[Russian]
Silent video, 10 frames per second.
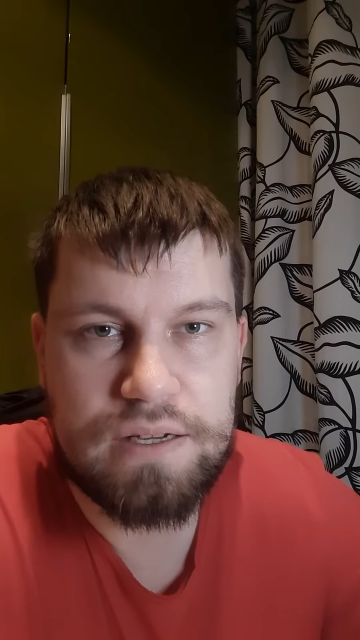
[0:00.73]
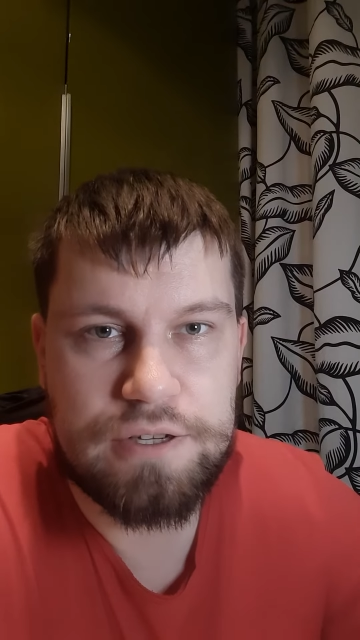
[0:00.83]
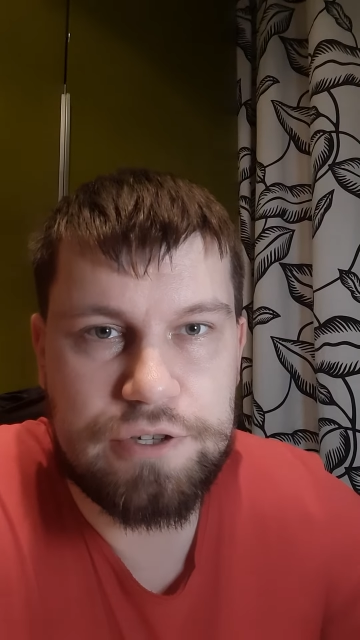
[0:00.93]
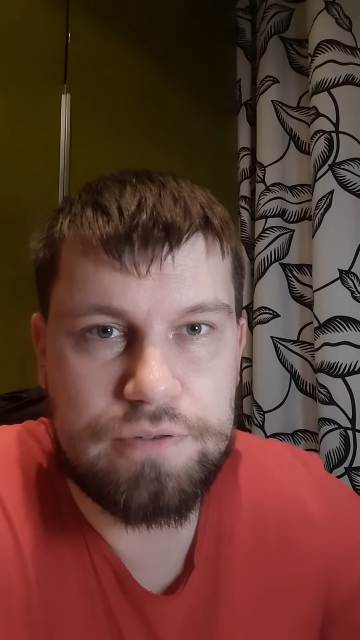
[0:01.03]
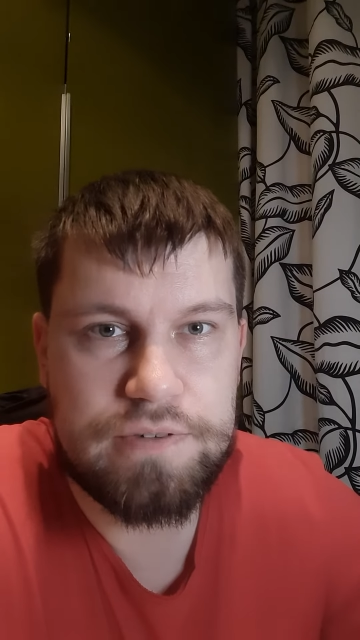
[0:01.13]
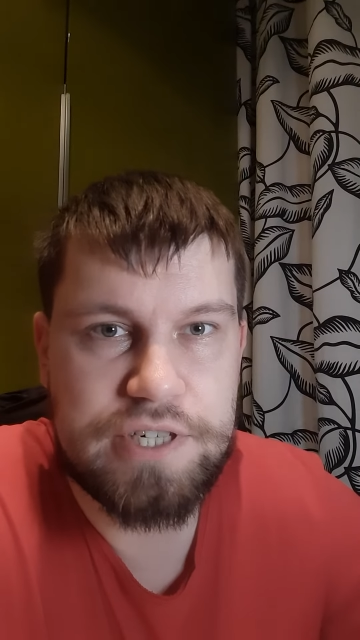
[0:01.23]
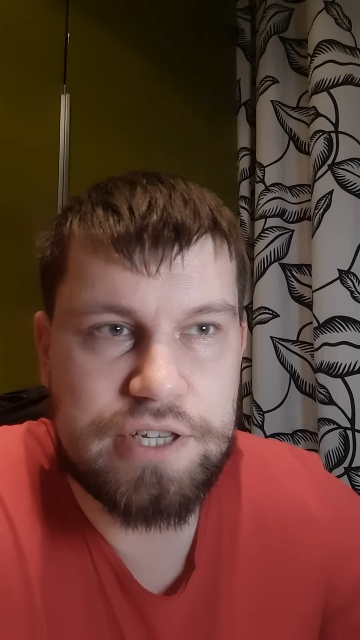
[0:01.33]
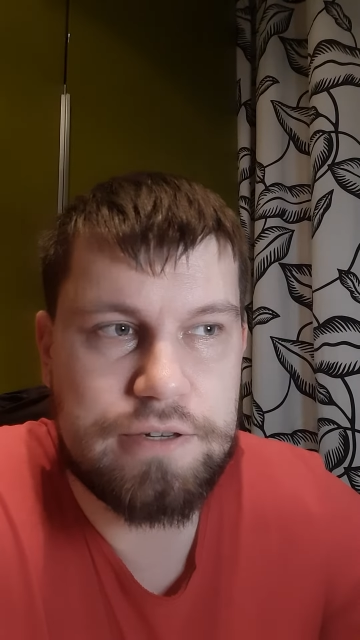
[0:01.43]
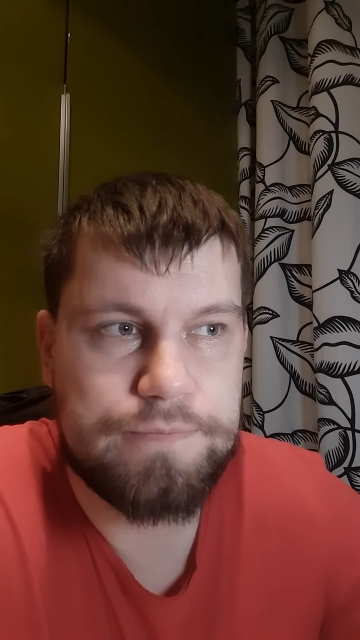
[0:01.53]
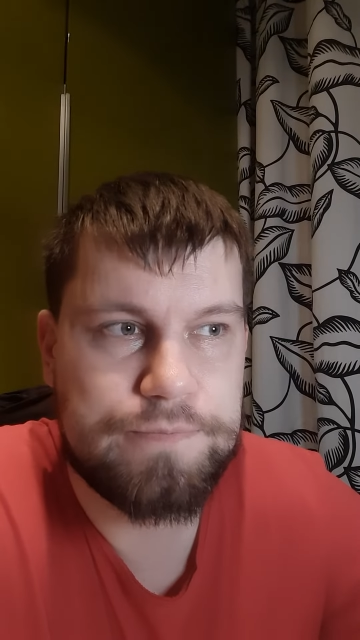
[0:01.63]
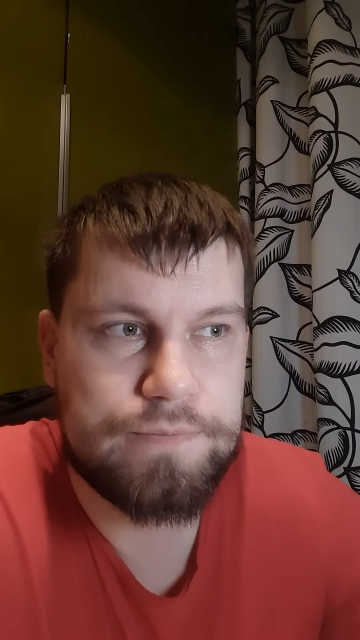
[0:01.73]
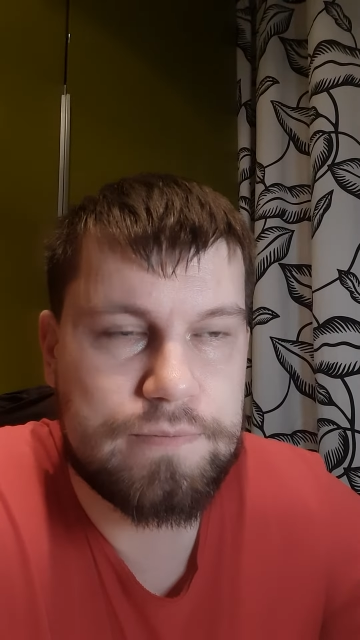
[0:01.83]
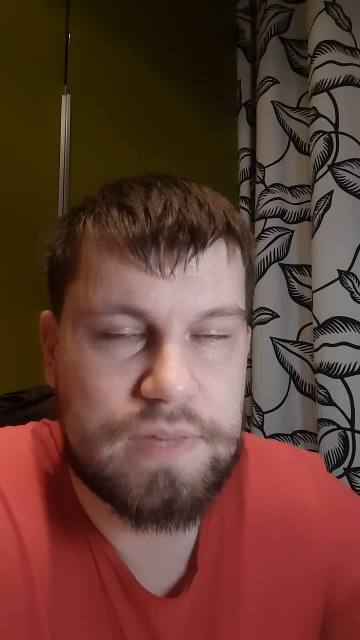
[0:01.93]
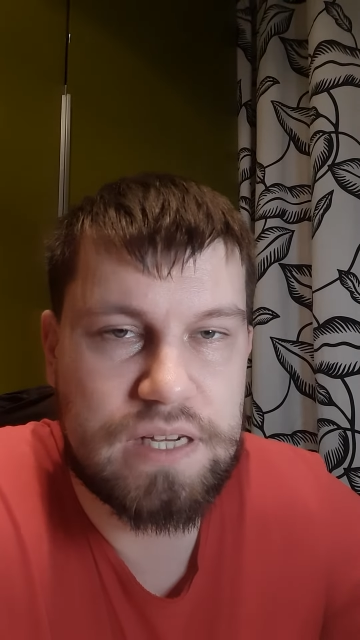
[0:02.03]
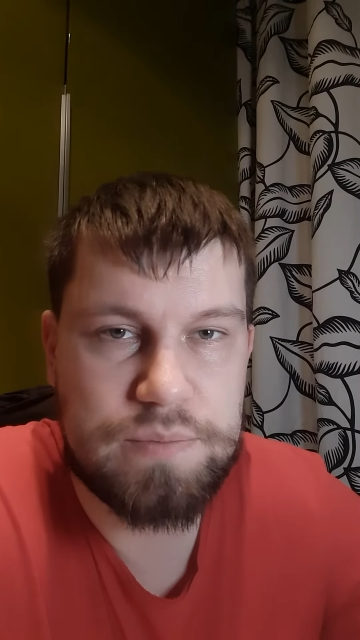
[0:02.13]
Еще важно
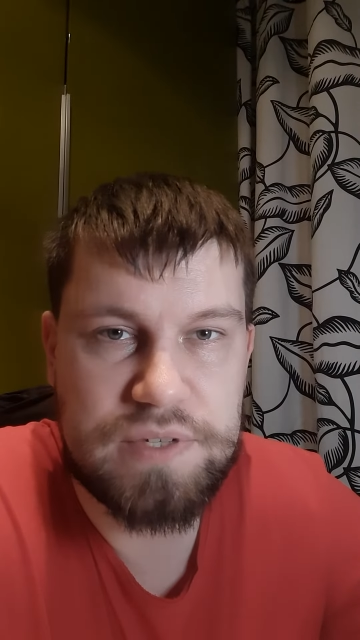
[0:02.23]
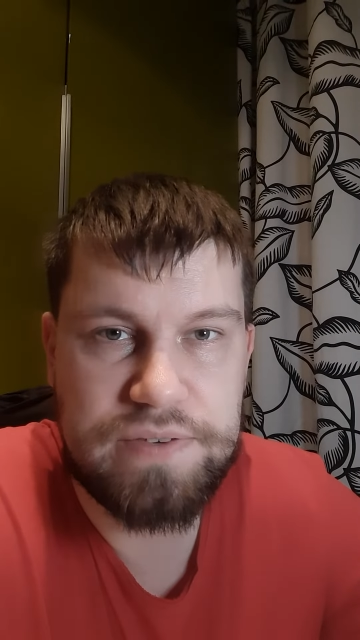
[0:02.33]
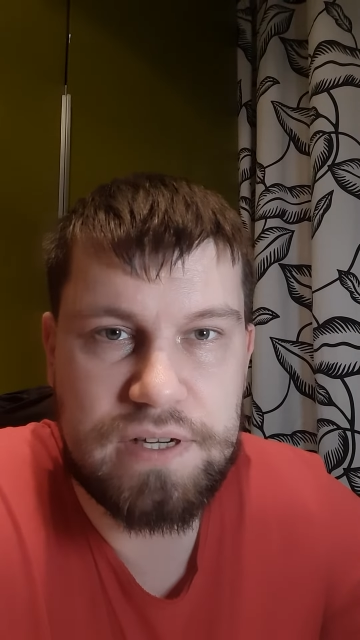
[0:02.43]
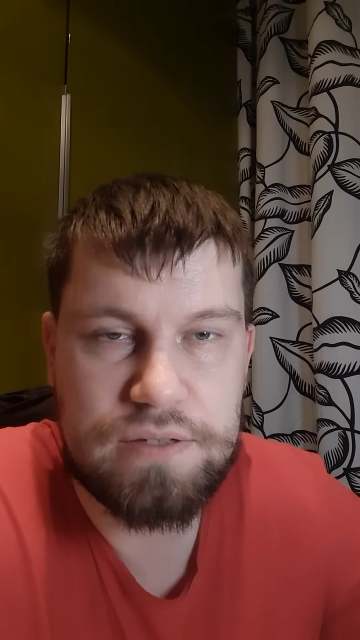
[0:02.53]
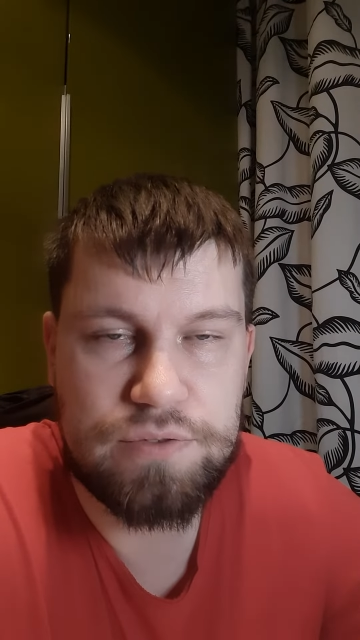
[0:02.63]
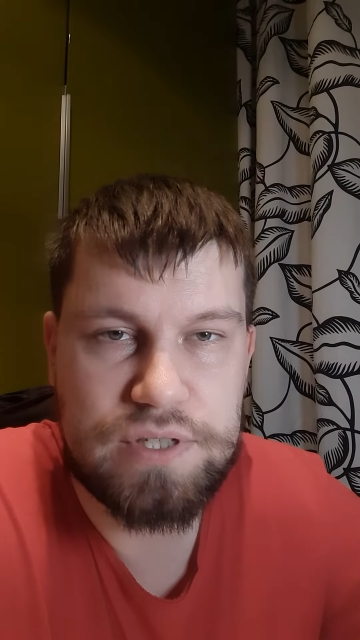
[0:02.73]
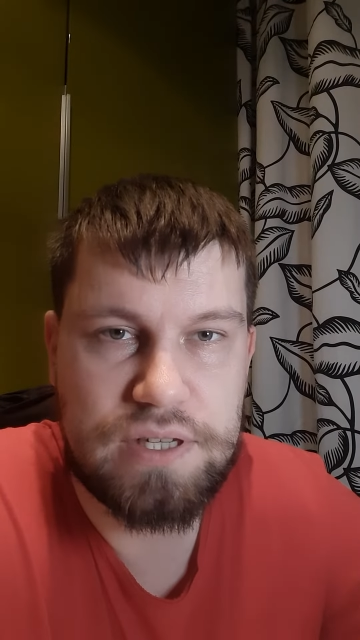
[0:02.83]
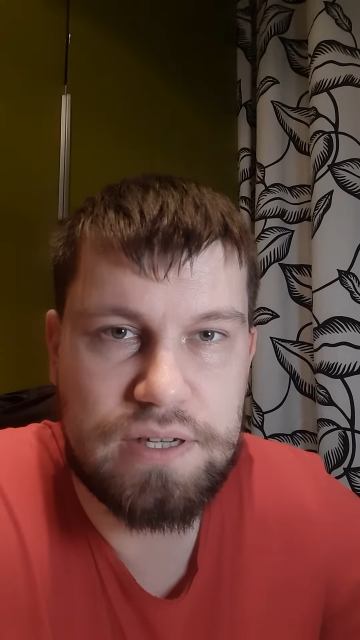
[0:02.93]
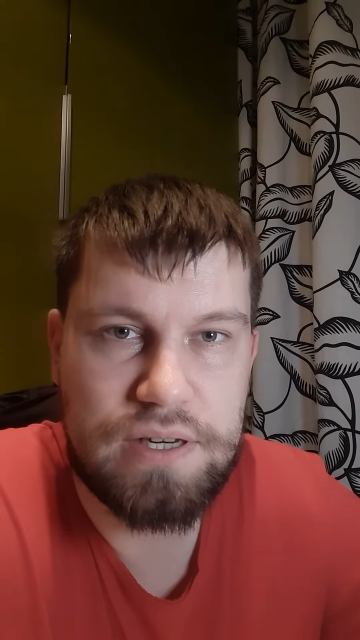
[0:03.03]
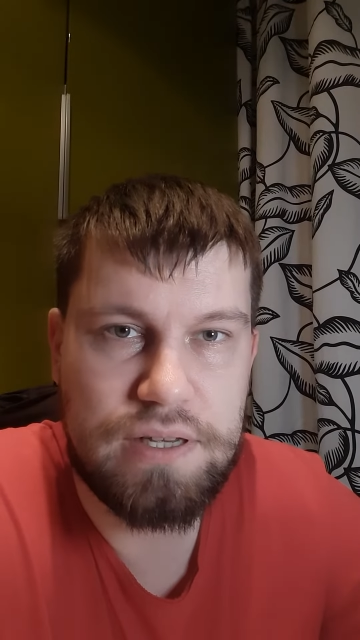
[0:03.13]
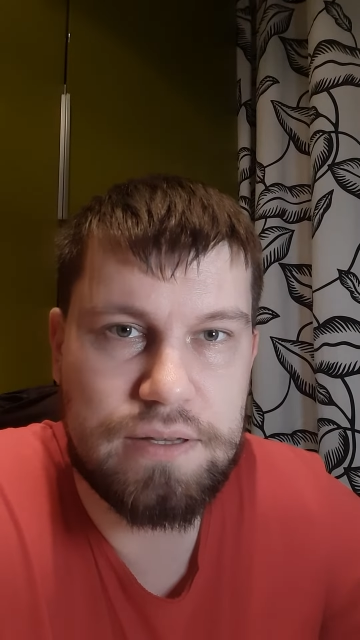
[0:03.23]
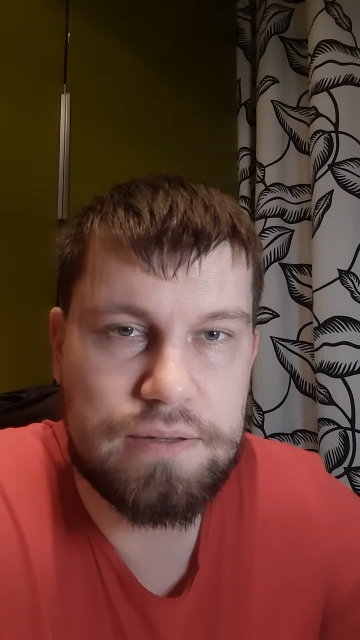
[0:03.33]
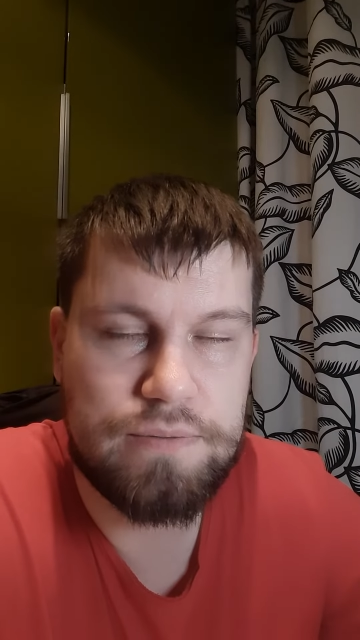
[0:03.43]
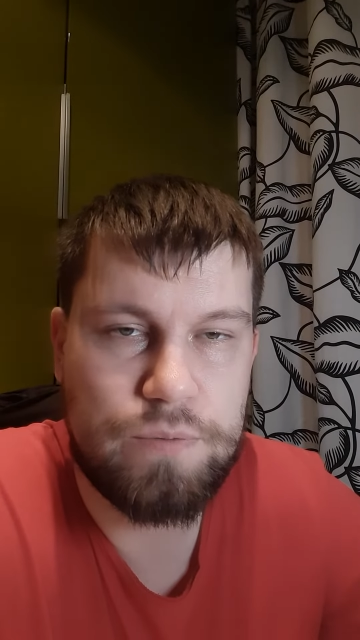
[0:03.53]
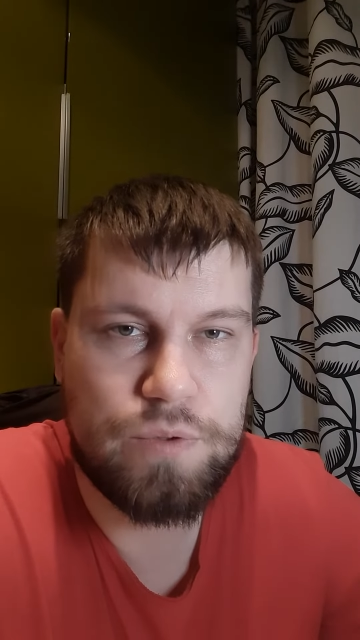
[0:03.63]
атмосфера, то есть когда
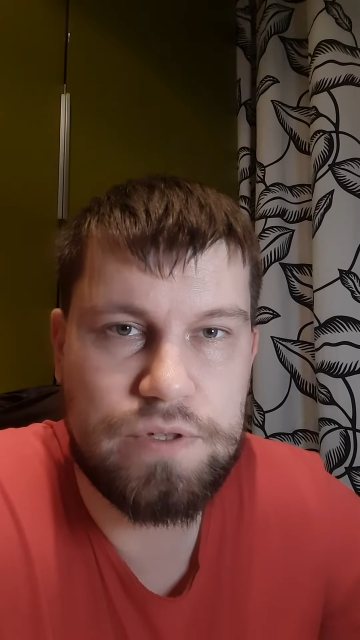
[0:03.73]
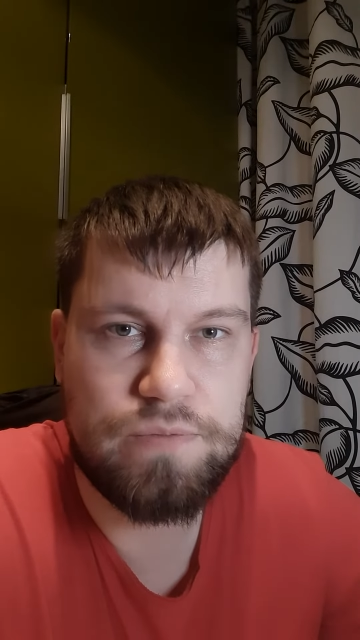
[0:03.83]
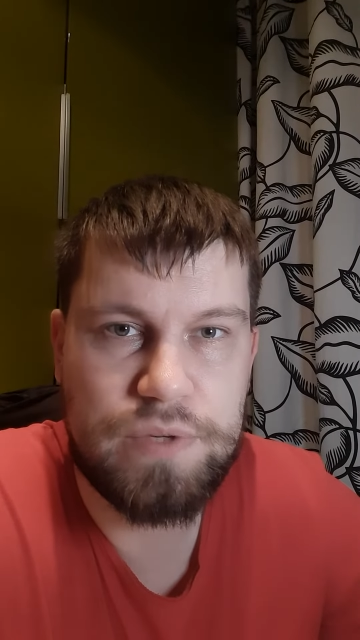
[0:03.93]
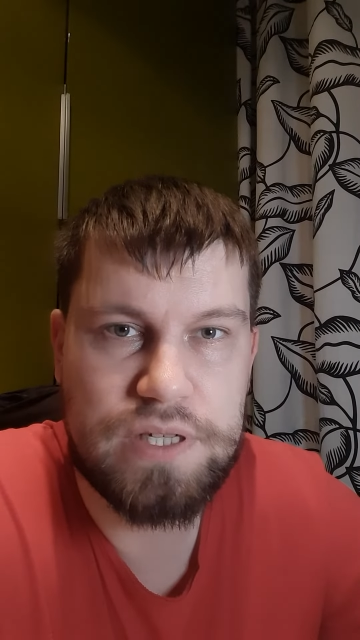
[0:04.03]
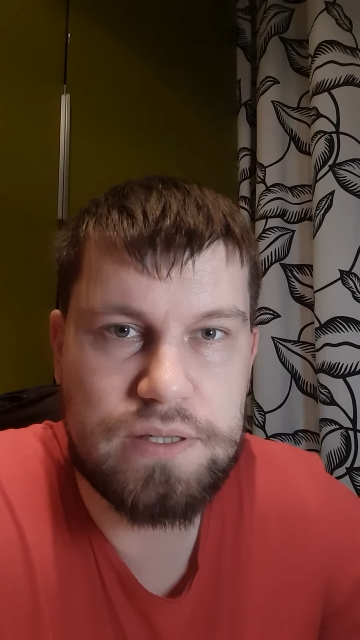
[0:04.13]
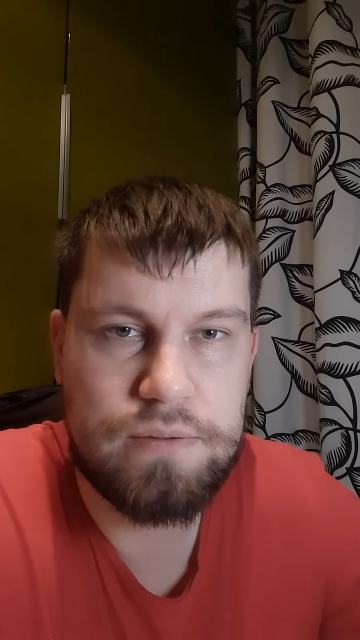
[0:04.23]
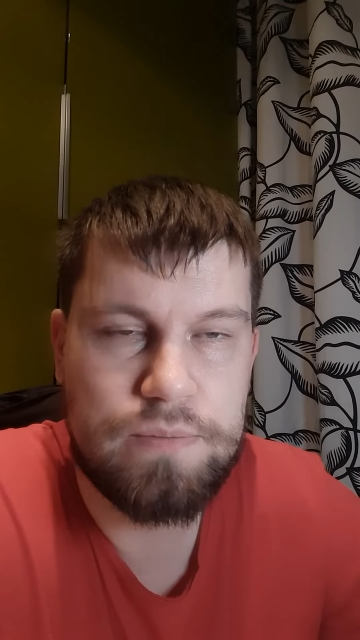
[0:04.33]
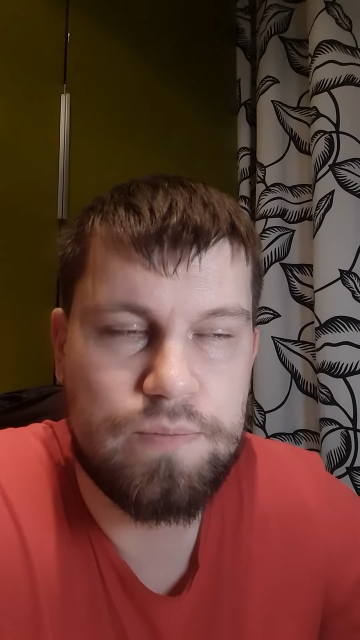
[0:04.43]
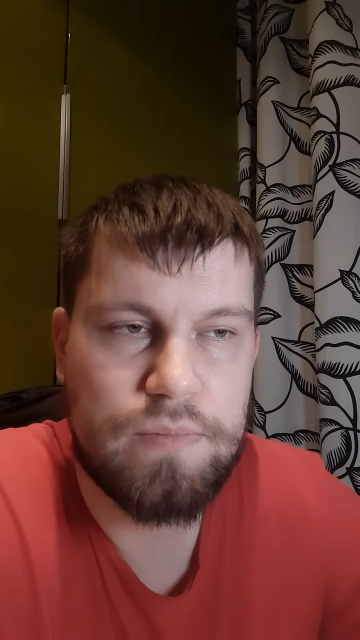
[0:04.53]
клиент входит в магазин,